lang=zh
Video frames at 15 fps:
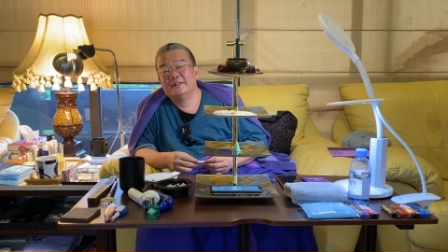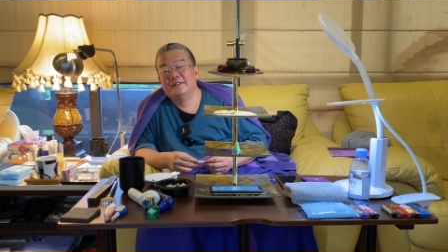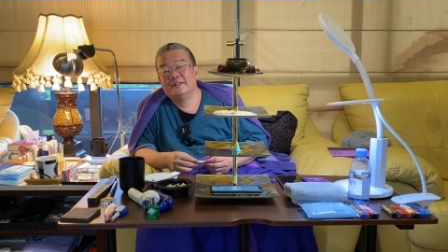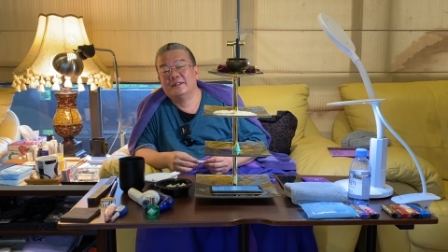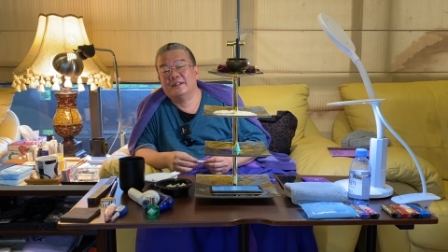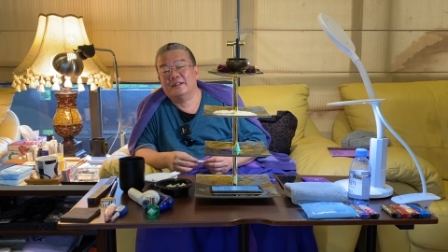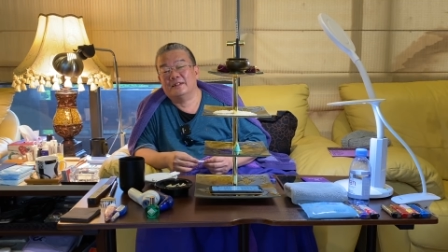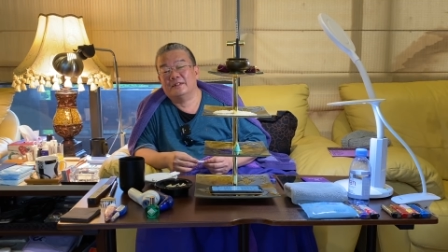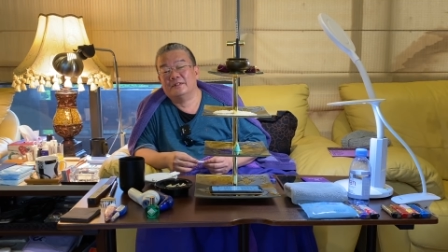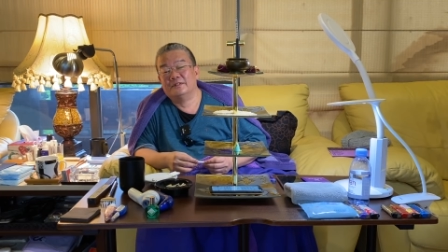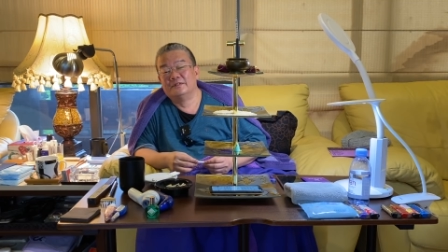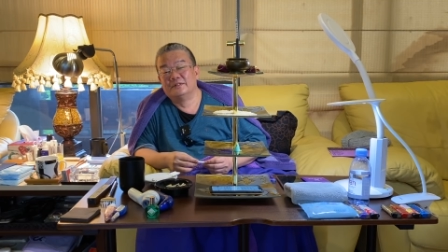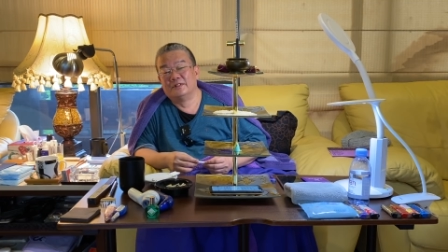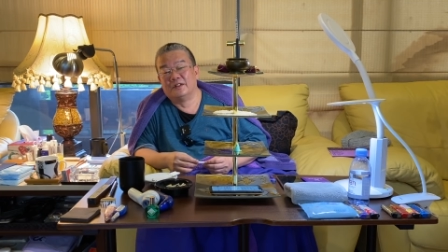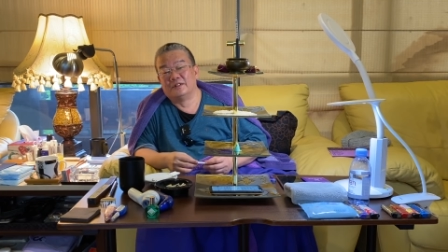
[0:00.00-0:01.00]
哦，
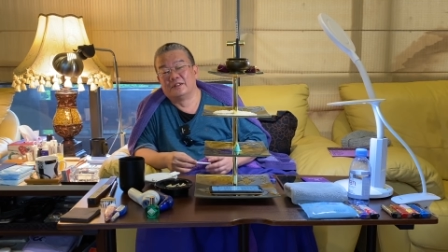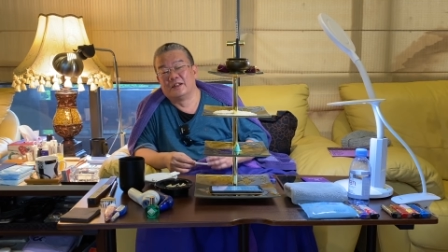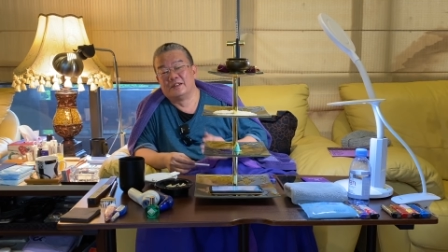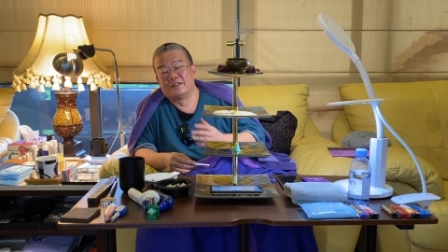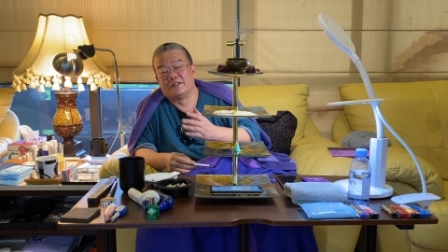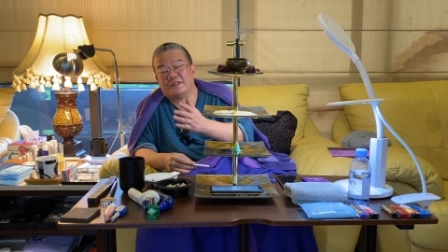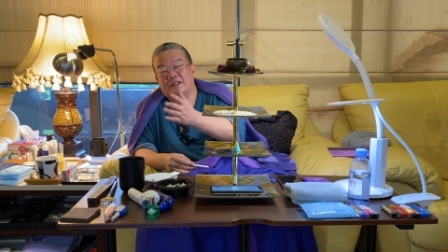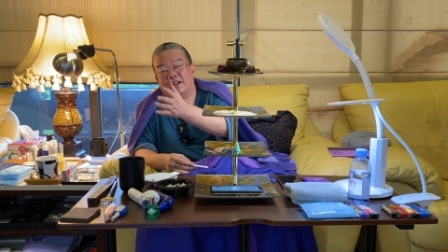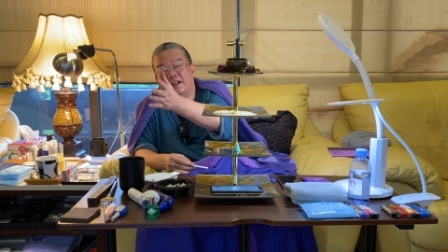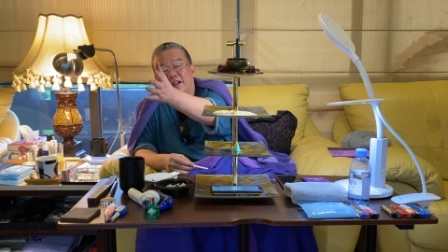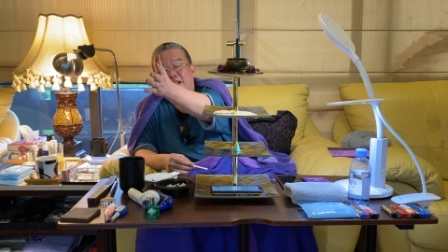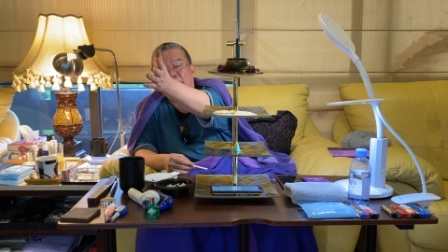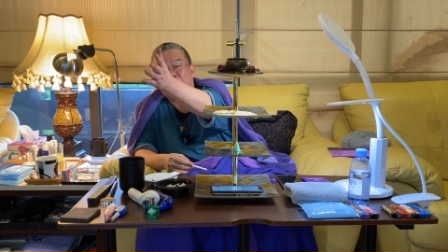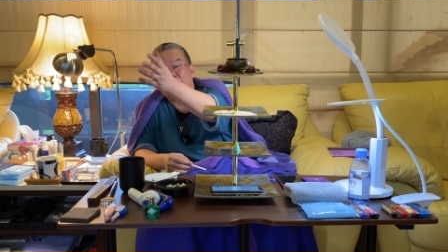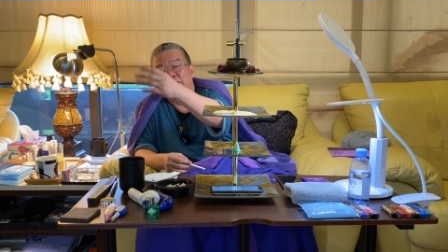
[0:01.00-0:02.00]
哇！你看早上还
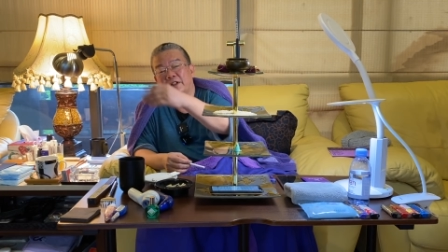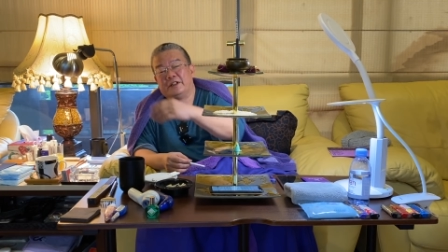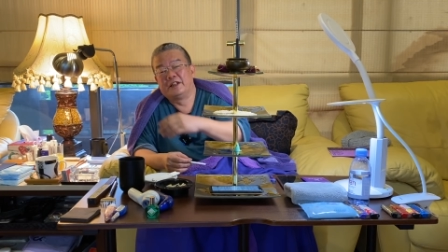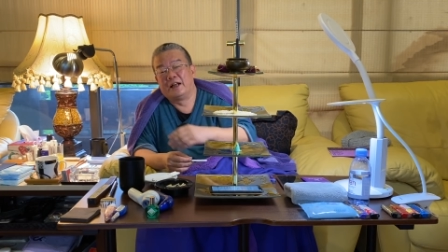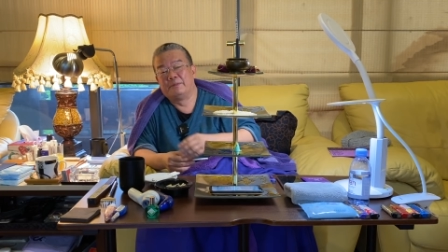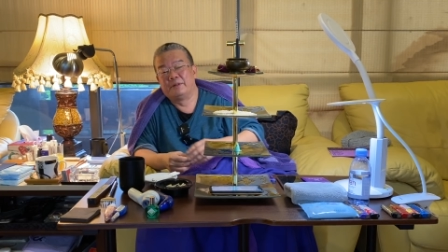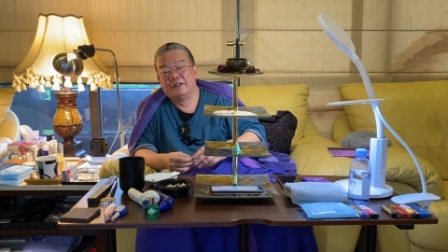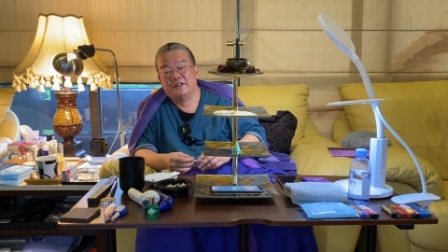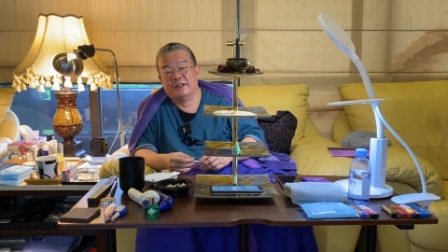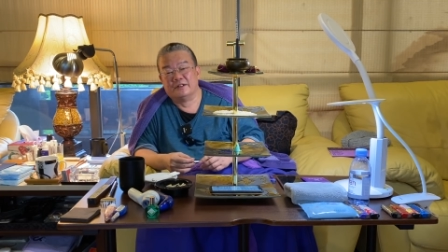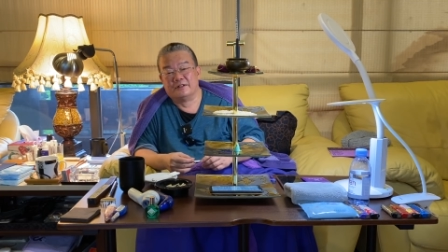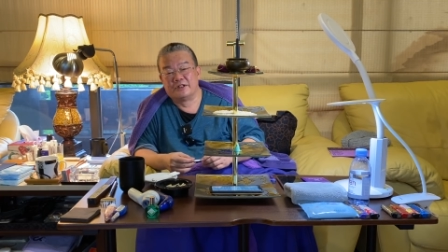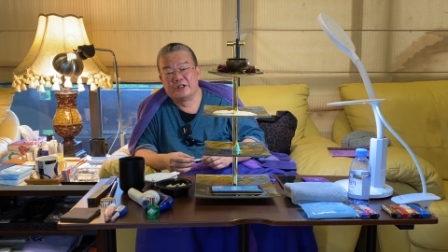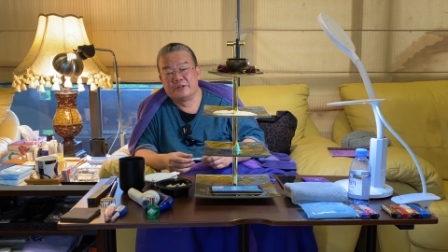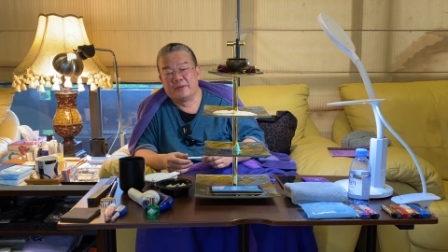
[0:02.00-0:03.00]
要有这一大批人
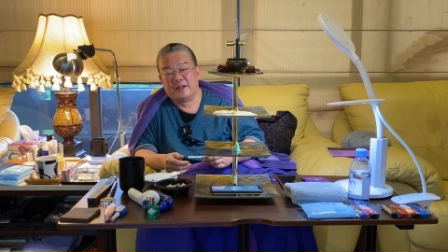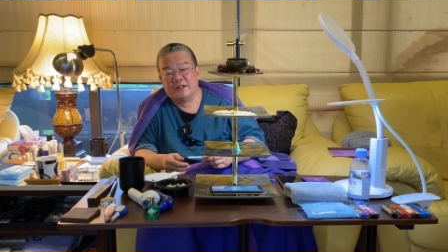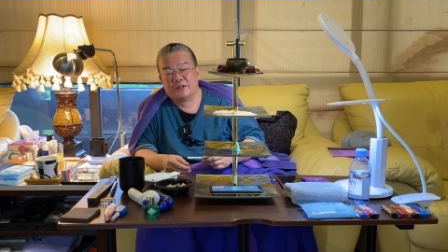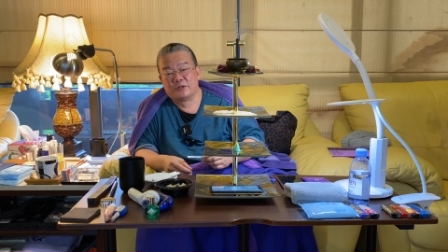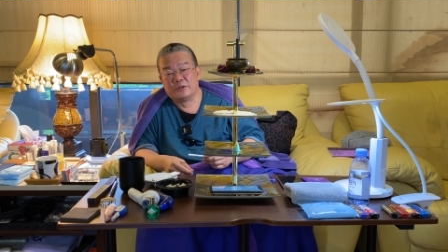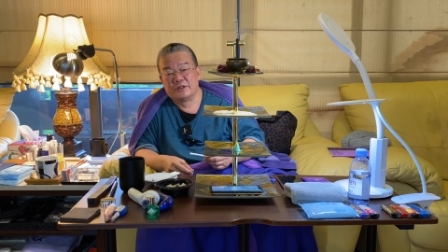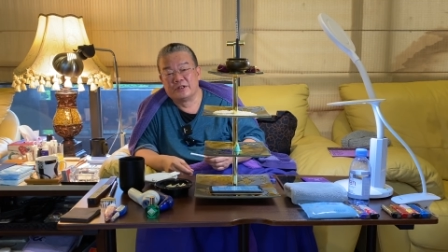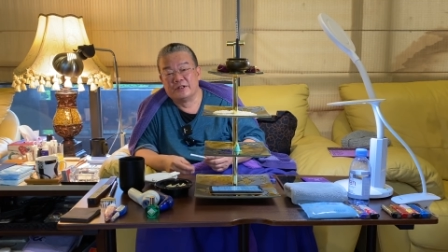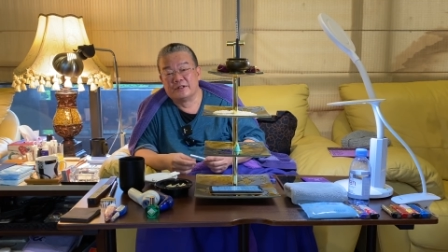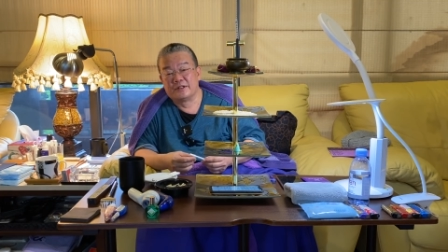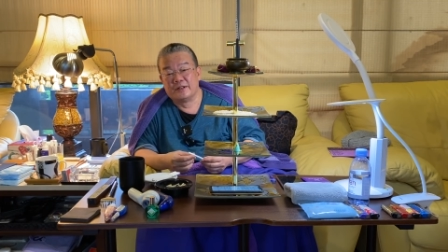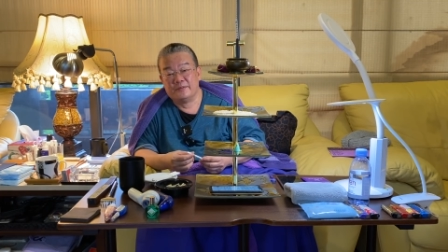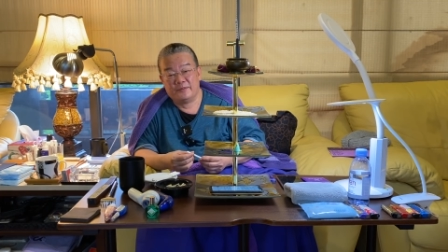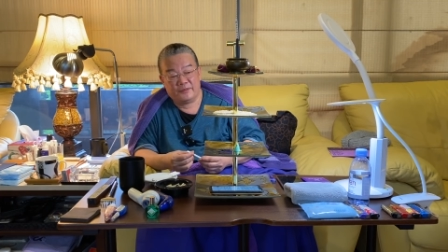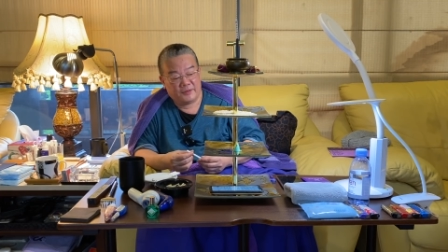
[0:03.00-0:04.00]
哦，几百人做见
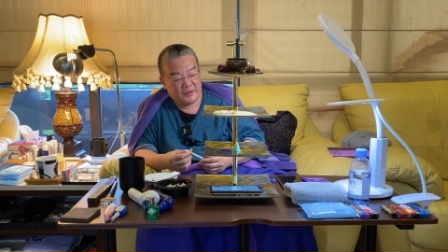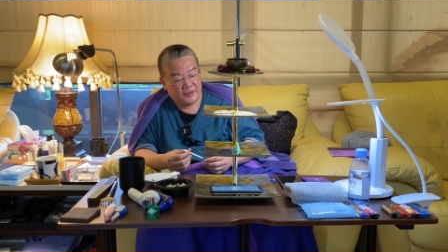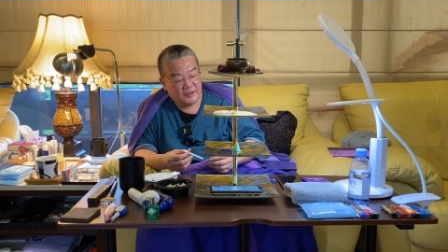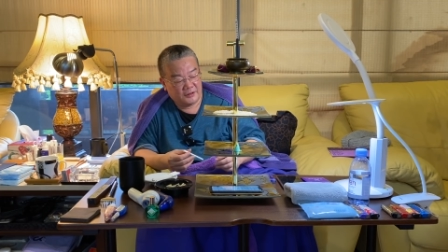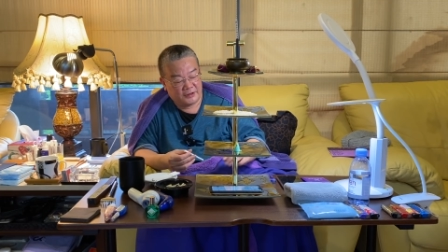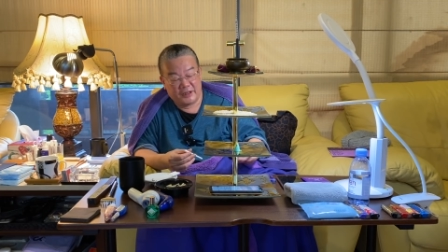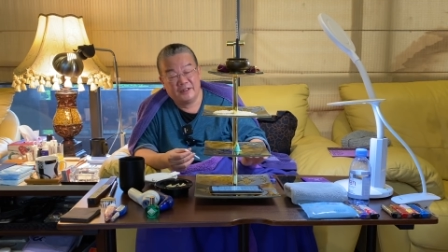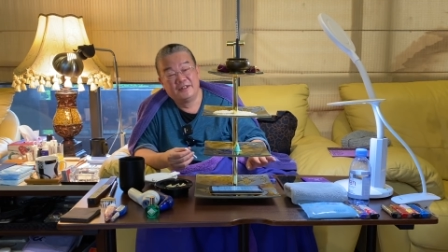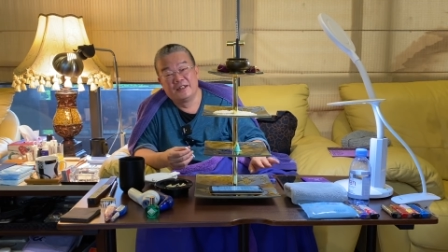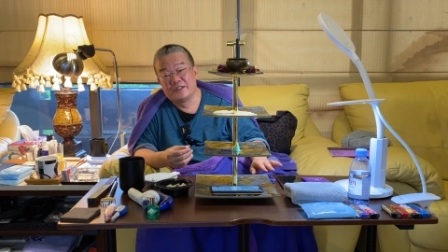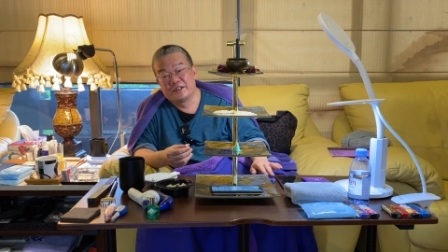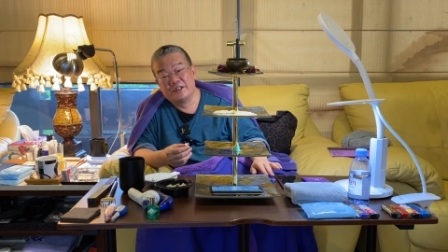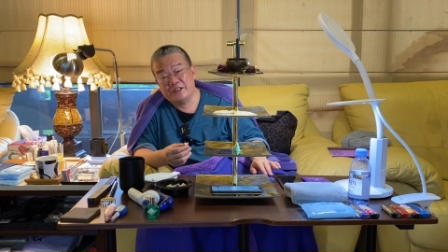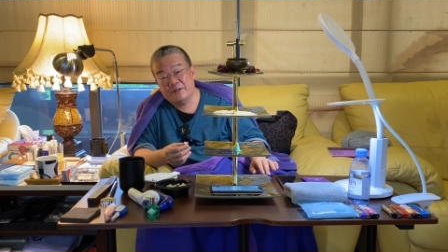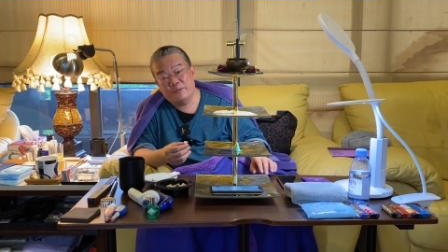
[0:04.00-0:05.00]
证，真的
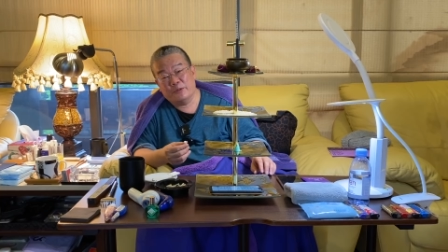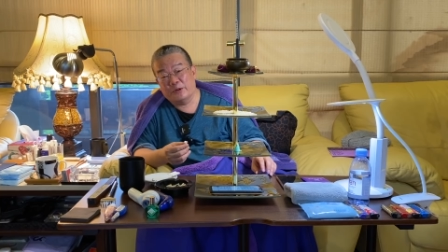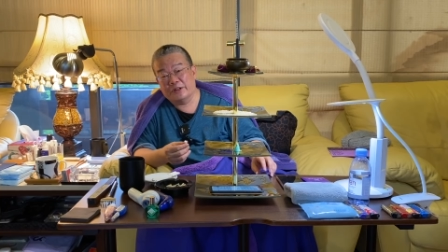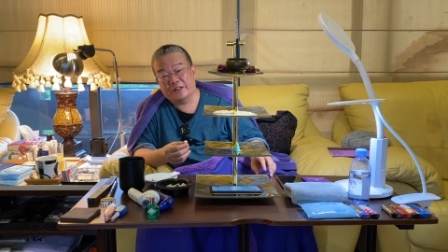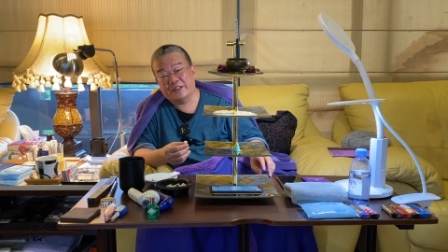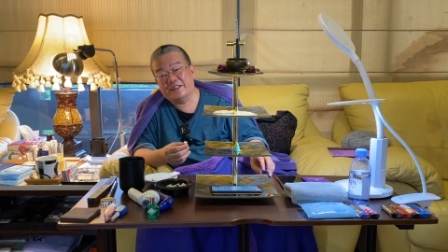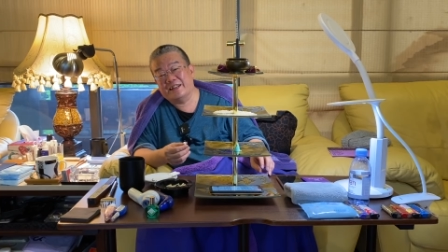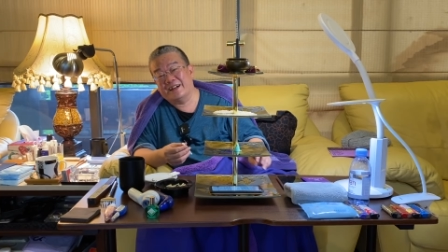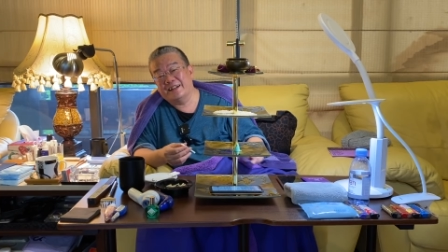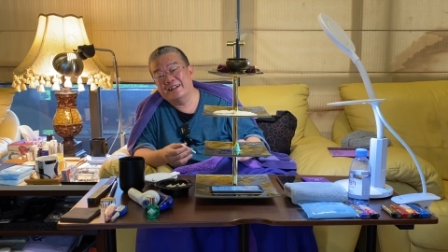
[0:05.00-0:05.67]
是一模一样。